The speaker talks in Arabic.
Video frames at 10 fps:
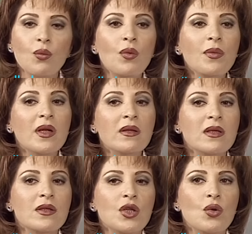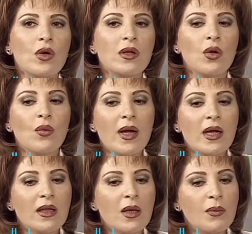ممكن تديله ان
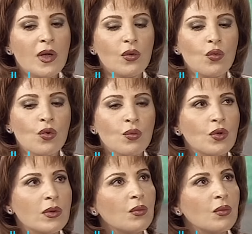الواحد لما يكون